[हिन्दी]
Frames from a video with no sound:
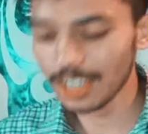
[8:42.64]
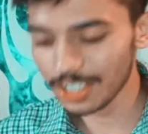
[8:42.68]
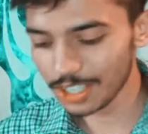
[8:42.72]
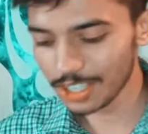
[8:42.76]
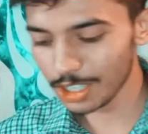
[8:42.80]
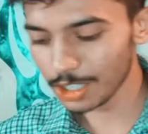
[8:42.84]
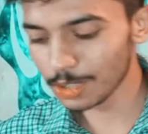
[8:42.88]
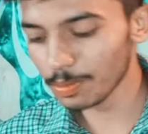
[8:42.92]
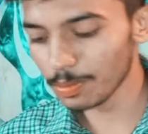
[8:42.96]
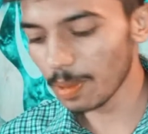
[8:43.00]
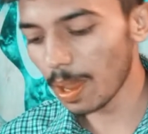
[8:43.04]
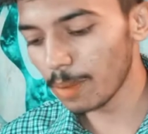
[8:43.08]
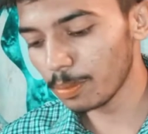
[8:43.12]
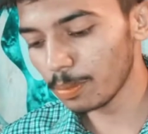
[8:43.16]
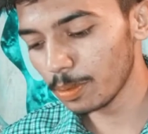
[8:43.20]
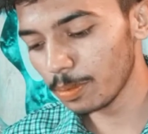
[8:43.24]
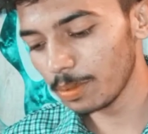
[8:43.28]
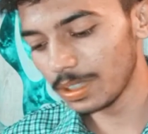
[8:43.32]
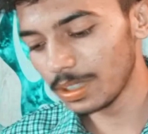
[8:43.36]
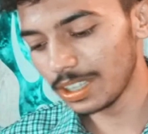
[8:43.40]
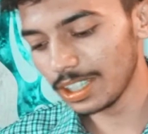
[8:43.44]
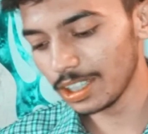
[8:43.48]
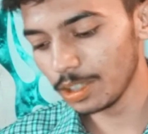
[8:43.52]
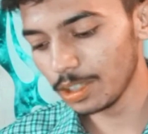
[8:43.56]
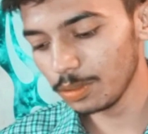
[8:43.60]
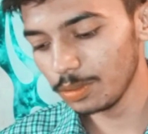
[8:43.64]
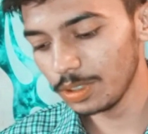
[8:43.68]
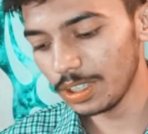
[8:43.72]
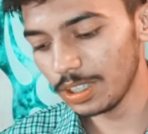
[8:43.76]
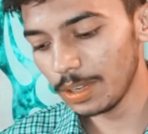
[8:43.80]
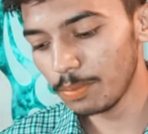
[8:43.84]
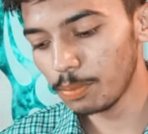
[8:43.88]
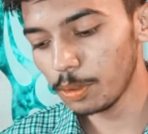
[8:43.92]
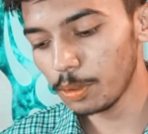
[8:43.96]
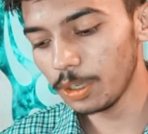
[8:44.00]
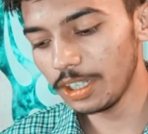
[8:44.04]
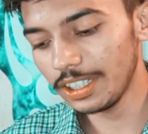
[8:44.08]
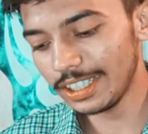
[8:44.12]
ये चीज़ मैं आपको बताता हूँ
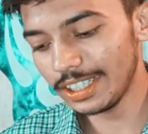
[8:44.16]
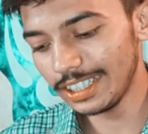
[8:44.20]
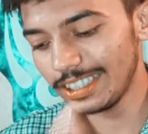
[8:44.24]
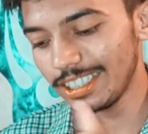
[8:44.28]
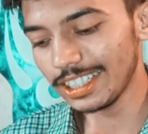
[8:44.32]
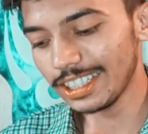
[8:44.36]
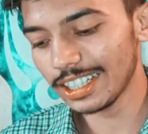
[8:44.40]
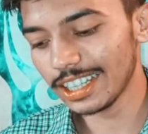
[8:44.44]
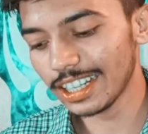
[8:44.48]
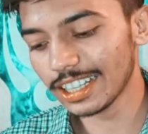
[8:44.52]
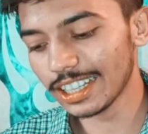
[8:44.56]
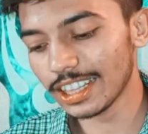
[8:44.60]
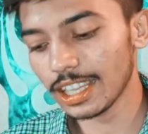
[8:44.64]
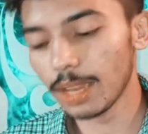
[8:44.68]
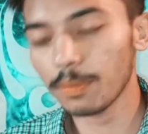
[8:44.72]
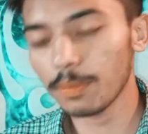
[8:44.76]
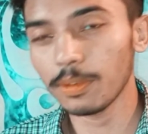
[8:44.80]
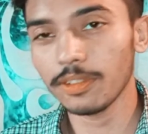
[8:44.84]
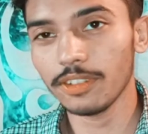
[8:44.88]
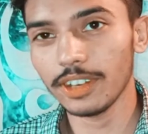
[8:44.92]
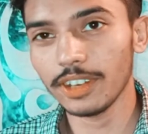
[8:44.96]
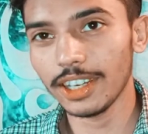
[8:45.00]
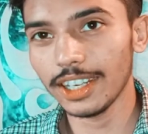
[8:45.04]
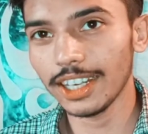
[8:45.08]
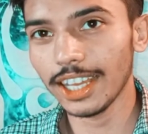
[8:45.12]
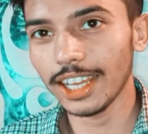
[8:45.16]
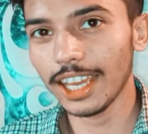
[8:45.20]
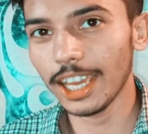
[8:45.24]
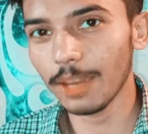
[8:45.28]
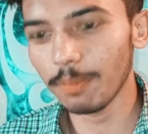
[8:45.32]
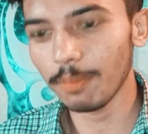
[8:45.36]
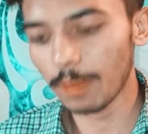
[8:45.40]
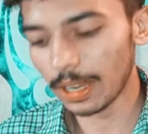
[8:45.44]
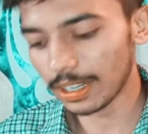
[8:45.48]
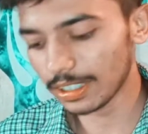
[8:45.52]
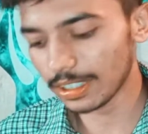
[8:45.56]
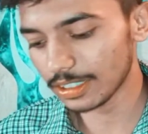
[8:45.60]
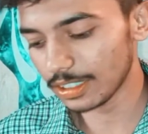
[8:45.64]
ये पॉलिटिशियन करते हैं अभी फ्लड
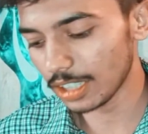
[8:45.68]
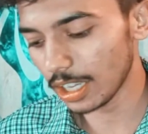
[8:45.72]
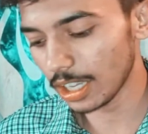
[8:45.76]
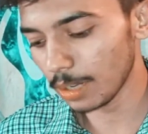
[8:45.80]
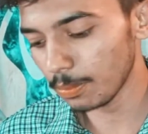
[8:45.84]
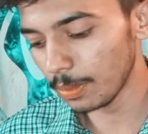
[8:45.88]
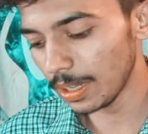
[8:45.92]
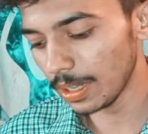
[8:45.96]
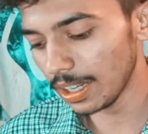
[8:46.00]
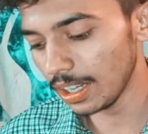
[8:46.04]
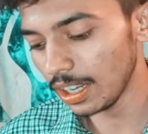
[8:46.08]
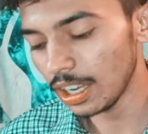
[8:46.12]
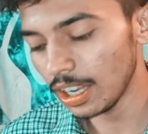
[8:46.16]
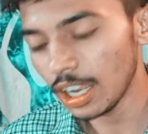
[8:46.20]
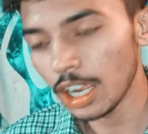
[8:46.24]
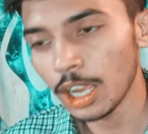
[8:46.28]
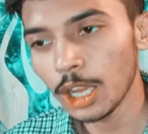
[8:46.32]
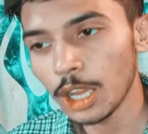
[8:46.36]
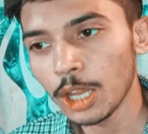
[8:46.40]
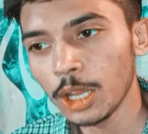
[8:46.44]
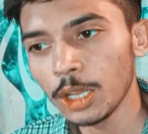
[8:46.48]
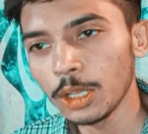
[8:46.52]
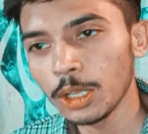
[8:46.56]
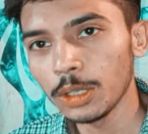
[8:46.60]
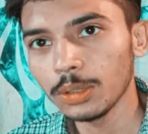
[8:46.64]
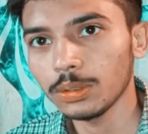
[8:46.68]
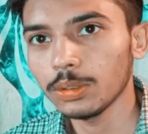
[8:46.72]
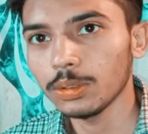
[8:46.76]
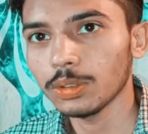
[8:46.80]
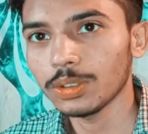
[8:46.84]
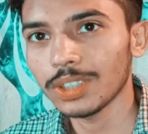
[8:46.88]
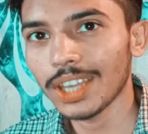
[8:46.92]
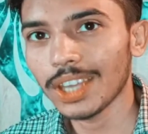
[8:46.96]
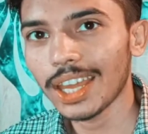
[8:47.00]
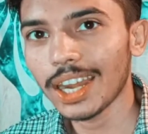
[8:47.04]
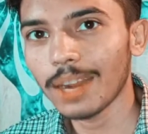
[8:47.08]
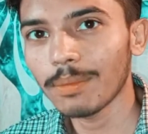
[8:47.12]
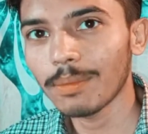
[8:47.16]
आया पाकिस्तान में ना तो
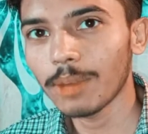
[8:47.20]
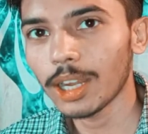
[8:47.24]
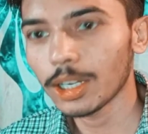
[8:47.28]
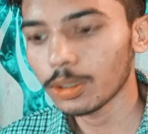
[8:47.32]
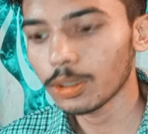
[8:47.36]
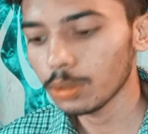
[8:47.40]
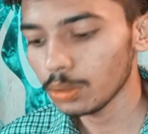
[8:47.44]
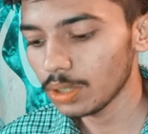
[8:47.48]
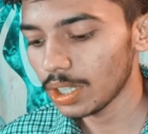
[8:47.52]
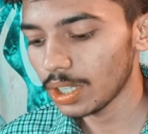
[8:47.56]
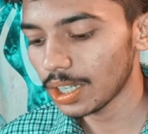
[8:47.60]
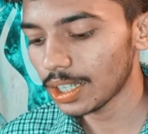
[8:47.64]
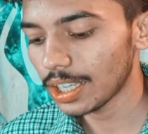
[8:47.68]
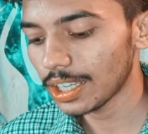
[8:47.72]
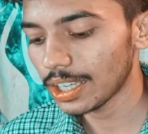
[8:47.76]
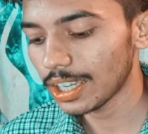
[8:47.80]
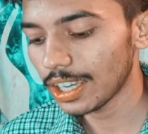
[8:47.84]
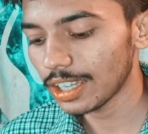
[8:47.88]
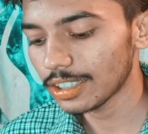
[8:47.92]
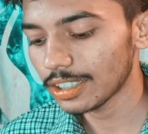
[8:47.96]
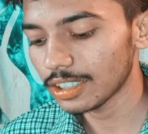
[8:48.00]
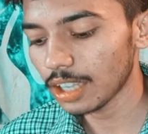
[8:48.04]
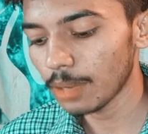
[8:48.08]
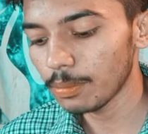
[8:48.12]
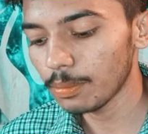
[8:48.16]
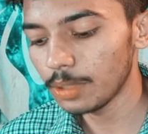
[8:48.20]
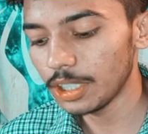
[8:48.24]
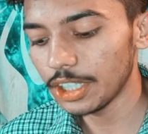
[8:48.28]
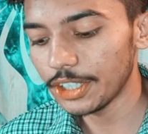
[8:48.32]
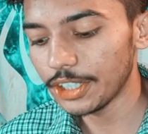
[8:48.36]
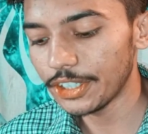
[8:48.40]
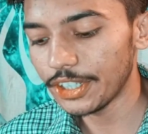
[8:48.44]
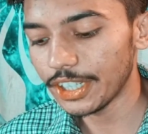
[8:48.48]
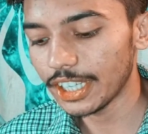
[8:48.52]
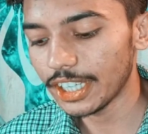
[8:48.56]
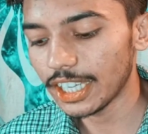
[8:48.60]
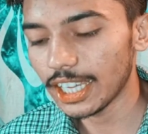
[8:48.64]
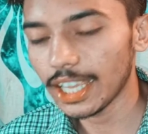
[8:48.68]
सारा माल खुद रखेंगे एक साबुन
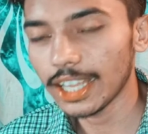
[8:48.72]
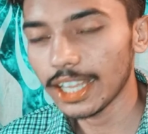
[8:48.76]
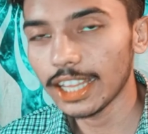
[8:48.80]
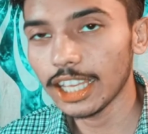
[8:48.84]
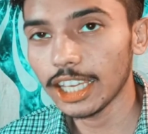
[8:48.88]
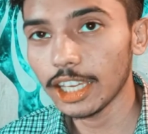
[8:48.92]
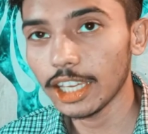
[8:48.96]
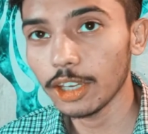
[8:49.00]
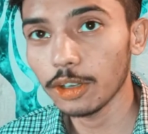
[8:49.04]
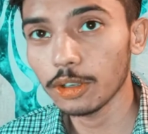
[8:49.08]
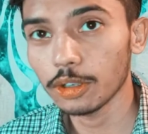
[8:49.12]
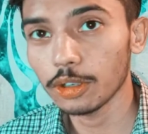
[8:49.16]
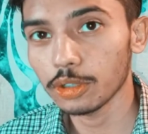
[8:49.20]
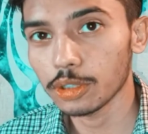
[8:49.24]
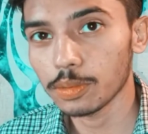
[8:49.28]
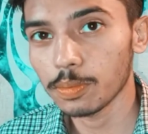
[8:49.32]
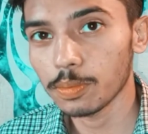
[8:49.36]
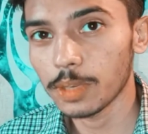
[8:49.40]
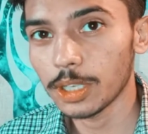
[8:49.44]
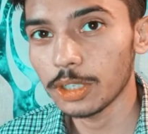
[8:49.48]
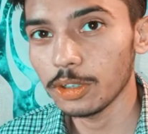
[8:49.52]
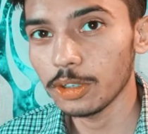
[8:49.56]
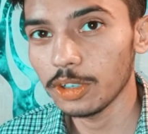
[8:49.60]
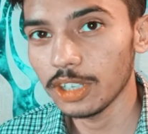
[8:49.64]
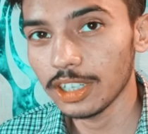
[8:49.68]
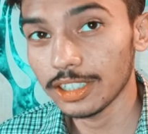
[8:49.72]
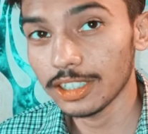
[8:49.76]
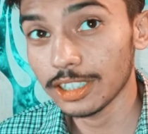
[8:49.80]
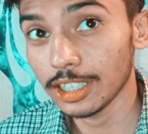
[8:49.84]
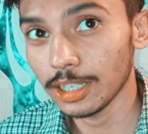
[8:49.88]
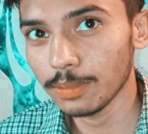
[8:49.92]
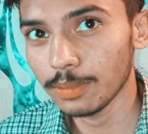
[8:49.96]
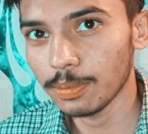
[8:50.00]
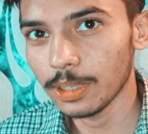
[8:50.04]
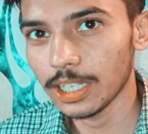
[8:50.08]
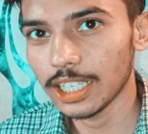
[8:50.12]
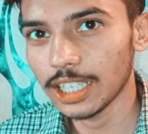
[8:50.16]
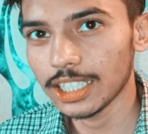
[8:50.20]
की टिकिया देंगे और उसमें जो है ना
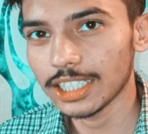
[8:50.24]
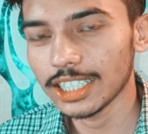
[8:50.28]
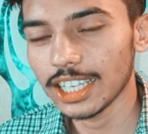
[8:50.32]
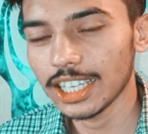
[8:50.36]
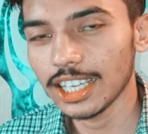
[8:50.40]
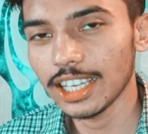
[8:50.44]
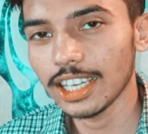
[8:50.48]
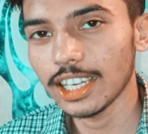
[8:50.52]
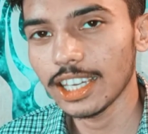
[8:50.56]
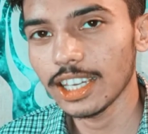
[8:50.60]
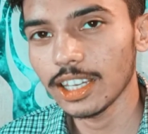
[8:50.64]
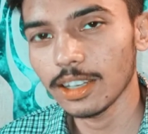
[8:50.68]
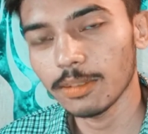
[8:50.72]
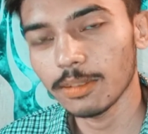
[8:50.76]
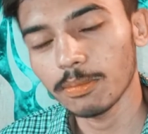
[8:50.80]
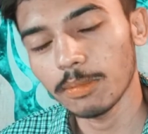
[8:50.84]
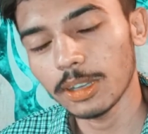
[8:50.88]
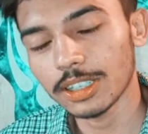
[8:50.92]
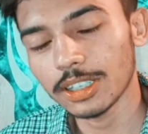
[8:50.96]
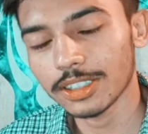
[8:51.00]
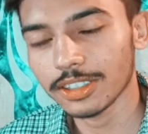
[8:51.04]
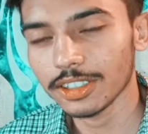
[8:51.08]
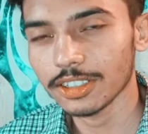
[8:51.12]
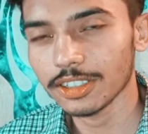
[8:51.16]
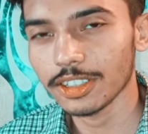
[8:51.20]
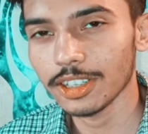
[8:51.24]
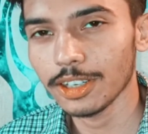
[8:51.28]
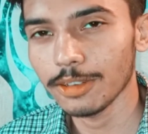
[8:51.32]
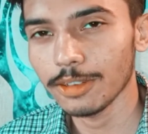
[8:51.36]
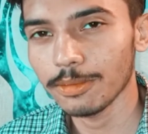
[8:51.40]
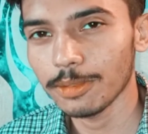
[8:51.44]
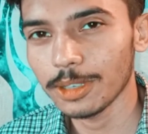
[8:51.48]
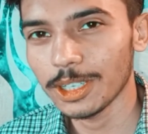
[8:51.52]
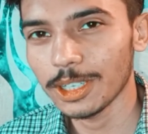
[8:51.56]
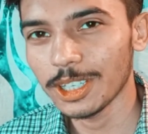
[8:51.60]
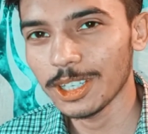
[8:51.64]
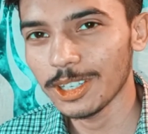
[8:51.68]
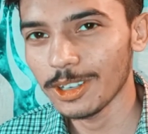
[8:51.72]
सेल्फी खिंचाएंगे मस्त
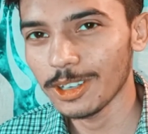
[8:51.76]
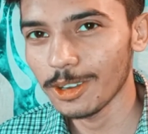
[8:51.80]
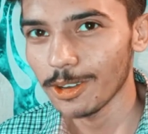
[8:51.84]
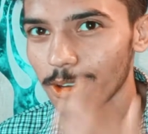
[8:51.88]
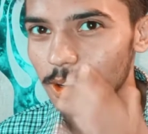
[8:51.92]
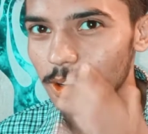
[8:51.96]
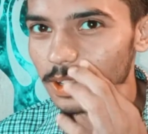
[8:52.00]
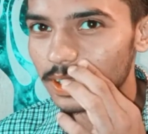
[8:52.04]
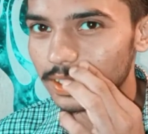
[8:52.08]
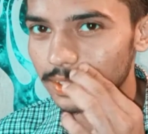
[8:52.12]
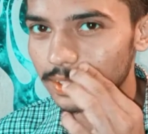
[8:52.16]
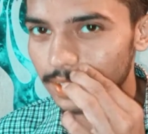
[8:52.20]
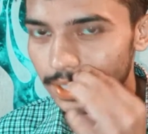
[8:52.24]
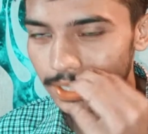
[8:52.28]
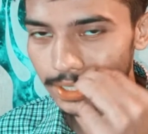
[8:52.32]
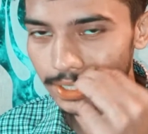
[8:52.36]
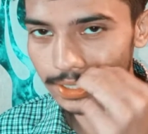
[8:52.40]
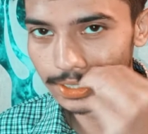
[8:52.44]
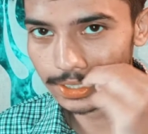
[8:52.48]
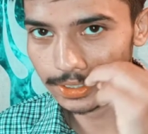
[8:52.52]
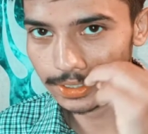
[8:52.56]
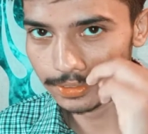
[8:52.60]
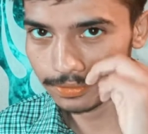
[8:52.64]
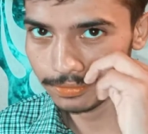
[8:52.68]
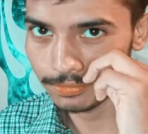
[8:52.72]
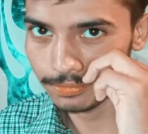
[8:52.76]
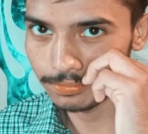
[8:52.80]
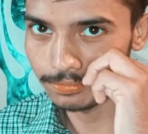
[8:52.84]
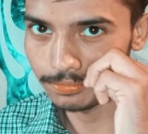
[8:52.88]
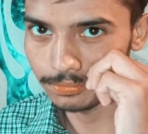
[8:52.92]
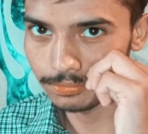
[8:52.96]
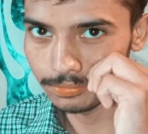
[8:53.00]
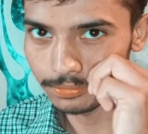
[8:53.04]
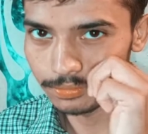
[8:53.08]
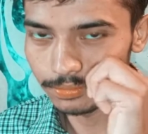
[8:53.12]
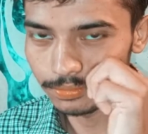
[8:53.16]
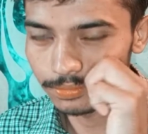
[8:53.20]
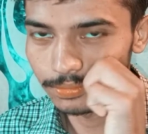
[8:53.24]
सेल्फी लोगों के साथ
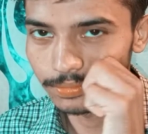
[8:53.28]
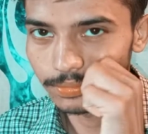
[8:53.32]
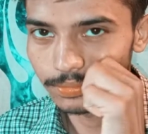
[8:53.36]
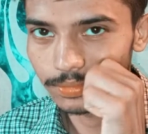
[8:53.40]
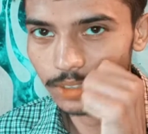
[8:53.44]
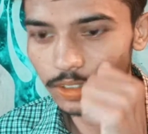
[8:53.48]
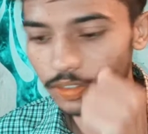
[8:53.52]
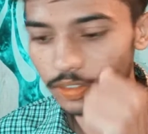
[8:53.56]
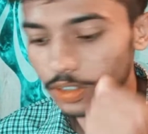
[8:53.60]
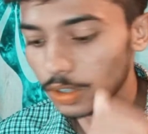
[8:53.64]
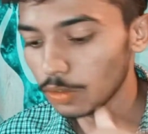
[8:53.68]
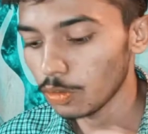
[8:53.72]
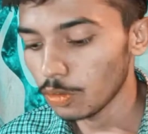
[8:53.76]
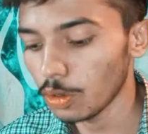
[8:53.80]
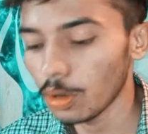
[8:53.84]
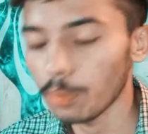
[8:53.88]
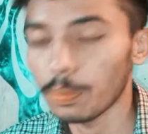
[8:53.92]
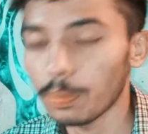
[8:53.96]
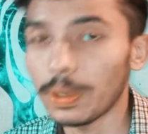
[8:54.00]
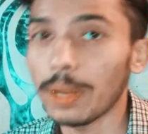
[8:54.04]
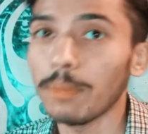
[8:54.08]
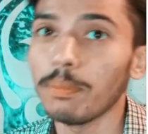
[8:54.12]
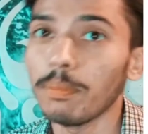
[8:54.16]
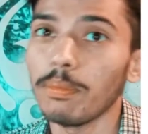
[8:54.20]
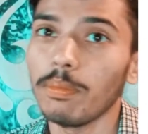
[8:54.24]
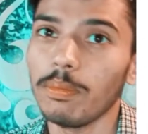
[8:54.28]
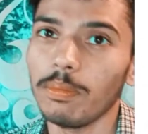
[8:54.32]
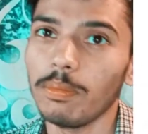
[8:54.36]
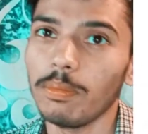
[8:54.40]
हम्म, फिर वो अपने